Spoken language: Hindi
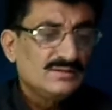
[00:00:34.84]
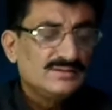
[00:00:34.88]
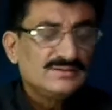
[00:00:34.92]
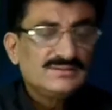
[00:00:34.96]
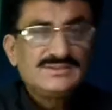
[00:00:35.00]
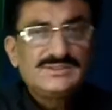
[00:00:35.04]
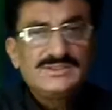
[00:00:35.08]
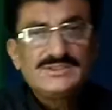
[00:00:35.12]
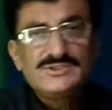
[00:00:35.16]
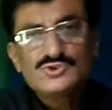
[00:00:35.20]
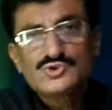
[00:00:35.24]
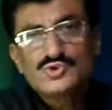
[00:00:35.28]

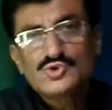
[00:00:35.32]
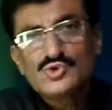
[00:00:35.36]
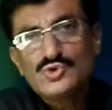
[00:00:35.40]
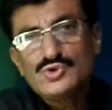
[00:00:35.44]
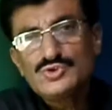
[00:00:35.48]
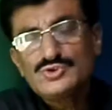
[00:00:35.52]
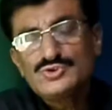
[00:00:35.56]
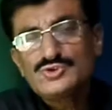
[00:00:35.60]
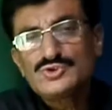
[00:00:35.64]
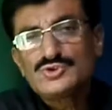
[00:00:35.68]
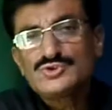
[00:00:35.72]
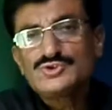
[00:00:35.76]
जिसको
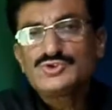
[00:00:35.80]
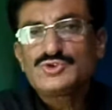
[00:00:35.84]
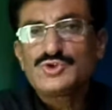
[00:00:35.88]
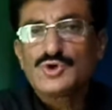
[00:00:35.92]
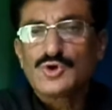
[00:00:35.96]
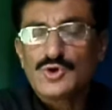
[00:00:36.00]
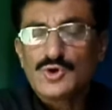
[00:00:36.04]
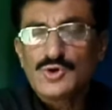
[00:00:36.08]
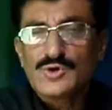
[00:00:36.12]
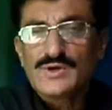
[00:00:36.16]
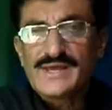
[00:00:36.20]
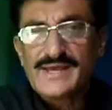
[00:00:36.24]
तो
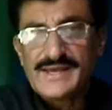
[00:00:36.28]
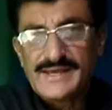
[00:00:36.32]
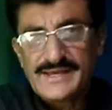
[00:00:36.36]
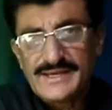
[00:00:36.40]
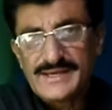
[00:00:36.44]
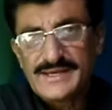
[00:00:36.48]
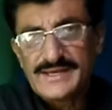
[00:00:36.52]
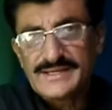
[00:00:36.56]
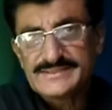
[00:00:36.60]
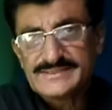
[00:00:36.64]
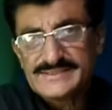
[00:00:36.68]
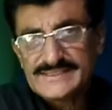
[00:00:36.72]
शौक़
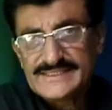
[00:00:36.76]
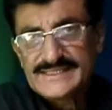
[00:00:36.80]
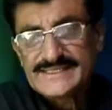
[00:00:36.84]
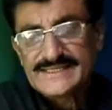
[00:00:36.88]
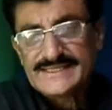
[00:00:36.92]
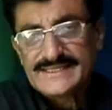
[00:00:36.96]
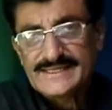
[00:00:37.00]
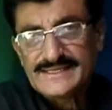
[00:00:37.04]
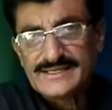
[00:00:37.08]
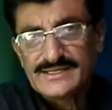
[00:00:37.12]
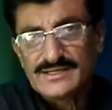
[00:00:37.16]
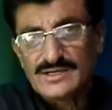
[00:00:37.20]
है
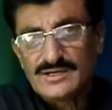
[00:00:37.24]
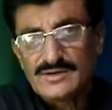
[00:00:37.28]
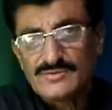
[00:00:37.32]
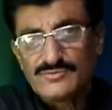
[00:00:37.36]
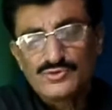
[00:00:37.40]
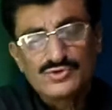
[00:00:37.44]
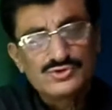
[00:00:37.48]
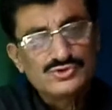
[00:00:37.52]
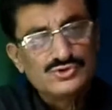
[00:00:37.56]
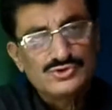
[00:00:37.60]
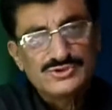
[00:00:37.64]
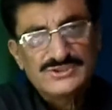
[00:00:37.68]
सीखने का
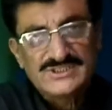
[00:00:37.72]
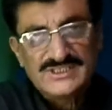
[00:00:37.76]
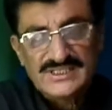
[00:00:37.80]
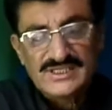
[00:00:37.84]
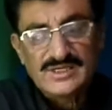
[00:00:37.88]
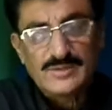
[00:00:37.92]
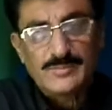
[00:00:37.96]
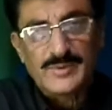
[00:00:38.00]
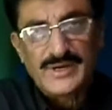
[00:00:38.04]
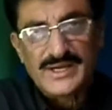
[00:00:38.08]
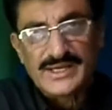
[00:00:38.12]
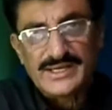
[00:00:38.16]
वो तो
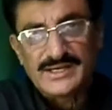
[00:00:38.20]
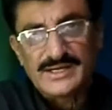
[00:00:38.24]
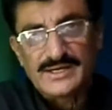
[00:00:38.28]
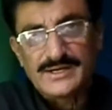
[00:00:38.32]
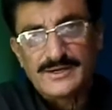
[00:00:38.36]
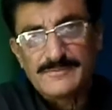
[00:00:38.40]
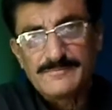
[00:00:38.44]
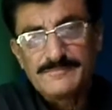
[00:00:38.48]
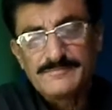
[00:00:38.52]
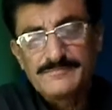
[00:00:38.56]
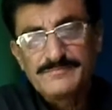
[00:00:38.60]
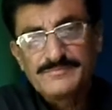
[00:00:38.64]
सीख
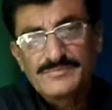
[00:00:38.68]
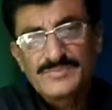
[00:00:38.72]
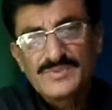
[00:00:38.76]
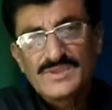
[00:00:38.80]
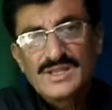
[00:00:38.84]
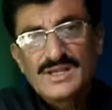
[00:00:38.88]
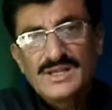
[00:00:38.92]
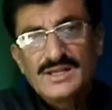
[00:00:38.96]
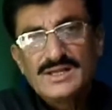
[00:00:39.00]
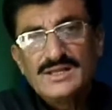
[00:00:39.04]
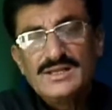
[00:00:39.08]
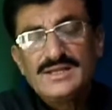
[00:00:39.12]
पाएगा
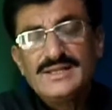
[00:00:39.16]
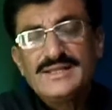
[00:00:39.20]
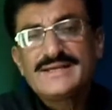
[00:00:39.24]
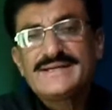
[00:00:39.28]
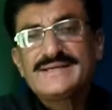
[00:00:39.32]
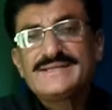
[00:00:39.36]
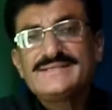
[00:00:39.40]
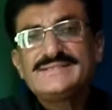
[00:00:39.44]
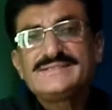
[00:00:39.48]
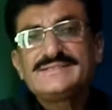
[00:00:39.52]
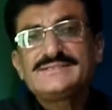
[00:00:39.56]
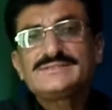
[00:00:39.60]

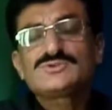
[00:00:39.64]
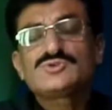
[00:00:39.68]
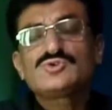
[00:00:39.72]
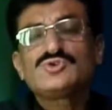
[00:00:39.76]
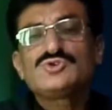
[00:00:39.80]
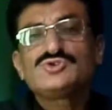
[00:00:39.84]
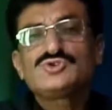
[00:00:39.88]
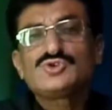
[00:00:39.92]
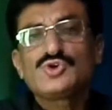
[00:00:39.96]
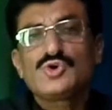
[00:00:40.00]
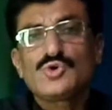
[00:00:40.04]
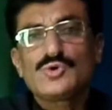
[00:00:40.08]
लेकिन जिसको
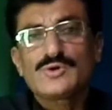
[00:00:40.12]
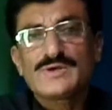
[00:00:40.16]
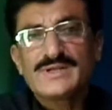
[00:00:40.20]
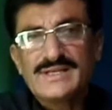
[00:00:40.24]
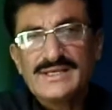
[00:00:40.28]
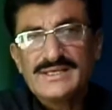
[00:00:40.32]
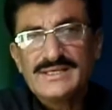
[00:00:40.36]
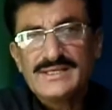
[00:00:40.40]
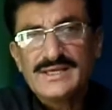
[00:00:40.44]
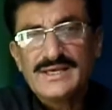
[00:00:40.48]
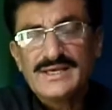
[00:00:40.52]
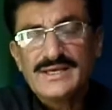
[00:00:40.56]
शौक़
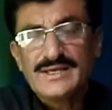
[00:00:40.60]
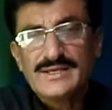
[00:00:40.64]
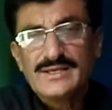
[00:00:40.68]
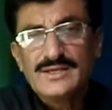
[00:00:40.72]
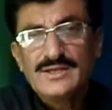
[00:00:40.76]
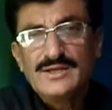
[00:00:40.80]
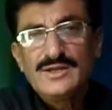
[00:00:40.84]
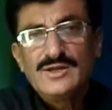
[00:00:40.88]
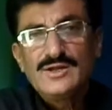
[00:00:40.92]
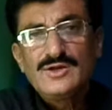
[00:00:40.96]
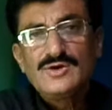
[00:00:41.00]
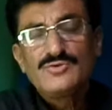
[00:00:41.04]
नहीं है
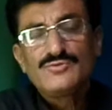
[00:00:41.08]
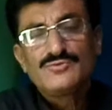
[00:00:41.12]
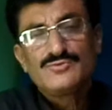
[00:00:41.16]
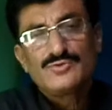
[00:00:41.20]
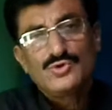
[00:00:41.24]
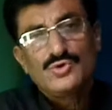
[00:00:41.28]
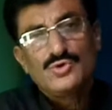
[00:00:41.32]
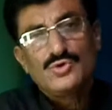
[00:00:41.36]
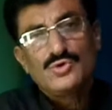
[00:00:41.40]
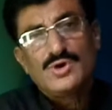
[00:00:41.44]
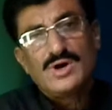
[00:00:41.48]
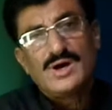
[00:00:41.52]

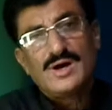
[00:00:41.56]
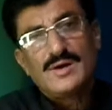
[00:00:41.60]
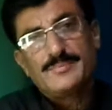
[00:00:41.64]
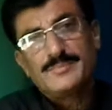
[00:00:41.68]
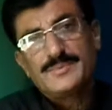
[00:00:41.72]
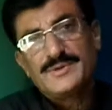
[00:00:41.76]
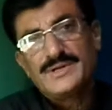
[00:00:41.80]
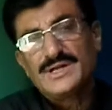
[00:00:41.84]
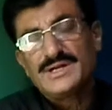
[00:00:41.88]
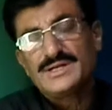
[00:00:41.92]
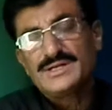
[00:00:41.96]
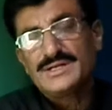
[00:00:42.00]
वो
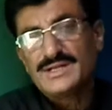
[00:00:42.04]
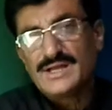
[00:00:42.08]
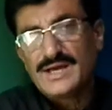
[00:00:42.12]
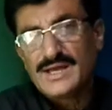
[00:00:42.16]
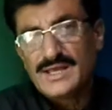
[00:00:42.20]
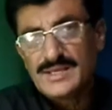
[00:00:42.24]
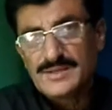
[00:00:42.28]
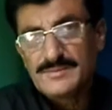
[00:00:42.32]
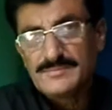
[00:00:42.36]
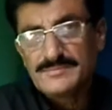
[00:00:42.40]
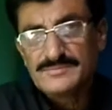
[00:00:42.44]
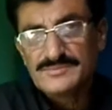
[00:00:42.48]
अपना
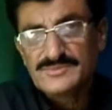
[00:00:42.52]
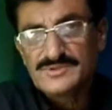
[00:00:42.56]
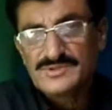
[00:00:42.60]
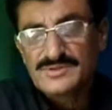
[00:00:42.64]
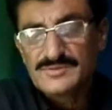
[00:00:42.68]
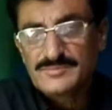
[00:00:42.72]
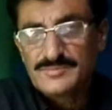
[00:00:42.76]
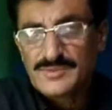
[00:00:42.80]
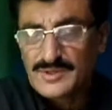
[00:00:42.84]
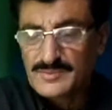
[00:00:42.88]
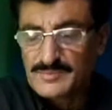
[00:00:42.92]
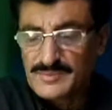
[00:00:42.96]
टाइम
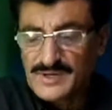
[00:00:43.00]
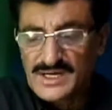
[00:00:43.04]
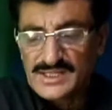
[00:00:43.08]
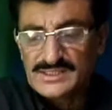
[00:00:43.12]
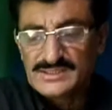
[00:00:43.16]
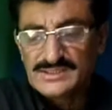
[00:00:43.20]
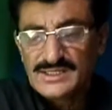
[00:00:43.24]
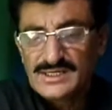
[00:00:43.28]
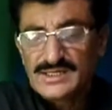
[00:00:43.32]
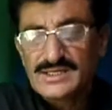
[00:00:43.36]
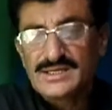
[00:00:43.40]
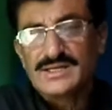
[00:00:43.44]
बर्बाद
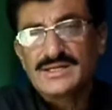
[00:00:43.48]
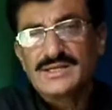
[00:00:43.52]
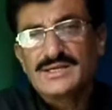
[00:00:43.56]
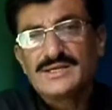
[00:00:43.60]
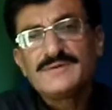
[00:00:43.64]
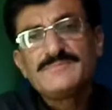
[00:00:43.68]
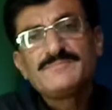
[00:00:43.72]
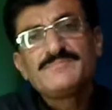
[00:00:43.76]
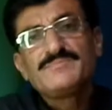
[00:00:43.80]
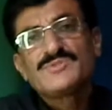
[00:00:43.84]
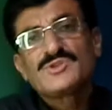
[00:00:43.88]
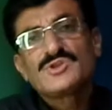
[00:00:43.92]
ना करे
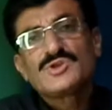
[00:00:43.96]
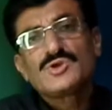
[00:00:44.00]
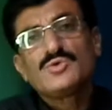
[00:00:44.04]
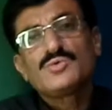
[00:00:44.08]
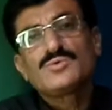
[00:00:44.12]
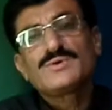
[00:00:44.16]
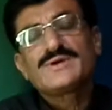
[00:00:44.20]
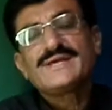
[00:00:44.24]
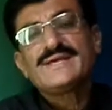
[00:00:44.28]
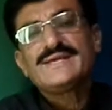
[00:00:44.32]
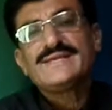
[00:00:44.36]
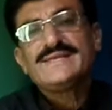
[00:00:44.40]

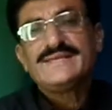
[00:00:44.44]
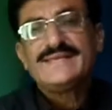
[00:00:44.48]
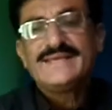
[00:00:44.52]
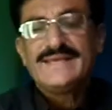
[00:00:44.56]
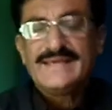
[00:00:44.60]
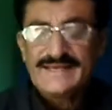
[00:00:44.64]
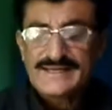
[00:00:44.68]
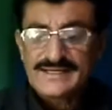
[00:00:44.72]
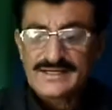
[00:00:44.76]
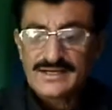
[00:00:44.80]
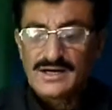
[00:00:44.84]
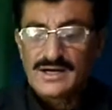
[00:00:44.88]
क्योंकि
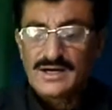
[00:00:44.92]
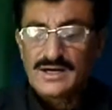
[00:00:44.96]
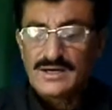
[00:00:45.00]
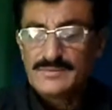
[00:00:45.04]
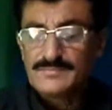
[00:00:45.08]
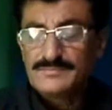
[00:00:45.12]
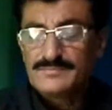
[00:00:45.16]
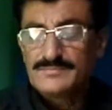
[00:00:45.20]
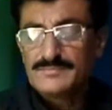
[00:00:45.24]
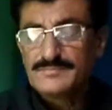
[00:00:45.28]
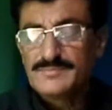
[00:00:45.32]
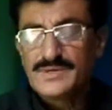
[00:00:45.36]
ये
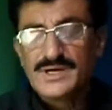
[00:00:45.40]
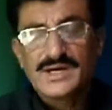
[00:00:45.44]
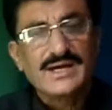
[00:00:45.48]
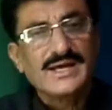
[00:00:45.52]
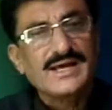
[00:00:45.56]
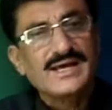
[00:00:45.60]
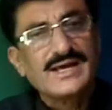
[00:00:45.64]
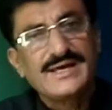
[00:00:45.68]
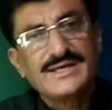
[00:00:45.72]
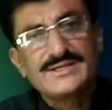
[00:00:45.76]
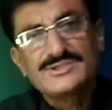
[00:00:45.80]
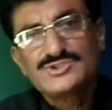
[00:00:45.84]
काम
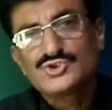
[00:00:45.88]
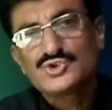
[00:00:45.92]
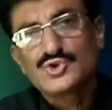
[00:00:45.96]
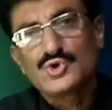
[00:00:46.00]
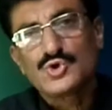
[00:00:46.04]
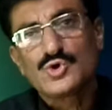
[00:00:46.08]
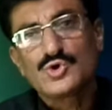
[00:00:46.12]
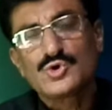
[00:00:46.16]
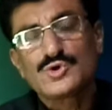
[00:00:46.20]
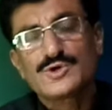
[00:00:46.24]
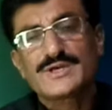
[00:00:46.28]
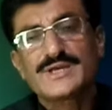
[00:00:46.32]
बग़ैर
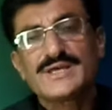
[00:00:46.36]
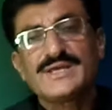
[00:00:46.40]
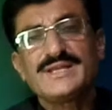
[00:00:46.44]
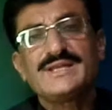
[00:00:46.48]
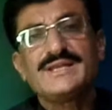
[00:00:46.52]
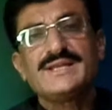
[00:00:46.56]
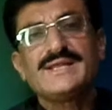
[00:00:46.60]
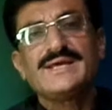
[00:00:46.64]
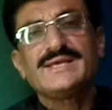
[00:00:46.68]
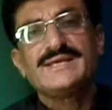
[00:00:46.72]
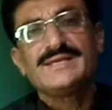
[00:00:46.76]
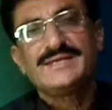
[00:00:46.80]
शौक़ के
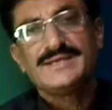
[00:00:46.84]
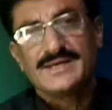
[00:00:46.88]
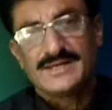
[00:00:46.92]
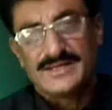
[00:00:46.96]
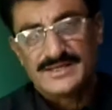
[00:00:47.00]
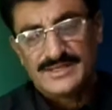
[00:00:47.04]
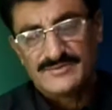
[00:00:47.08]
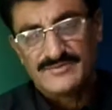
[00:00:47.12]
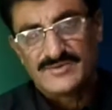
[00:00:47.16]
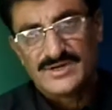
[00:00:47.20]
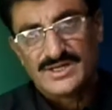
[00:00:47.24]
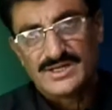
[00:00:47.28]
नहीं
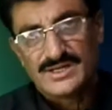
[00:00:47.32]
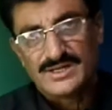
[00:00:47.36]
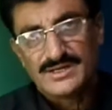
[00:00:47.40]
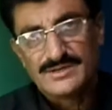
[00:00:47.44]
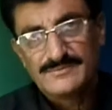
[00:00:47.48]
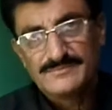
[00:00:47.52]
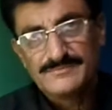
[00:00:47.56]
आने वाला